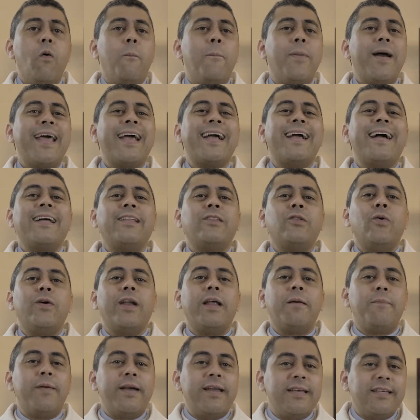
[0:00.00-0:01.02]
o
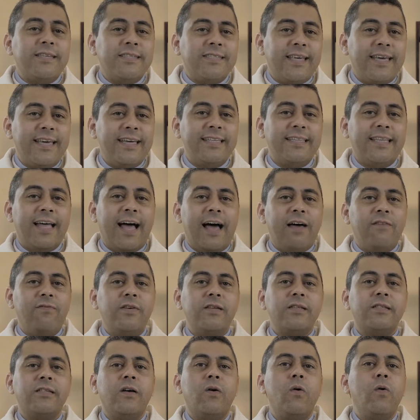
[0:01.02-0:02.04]
pregador apresenta a
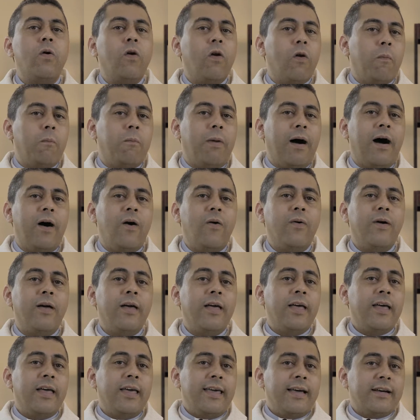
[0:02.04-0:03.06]
visão global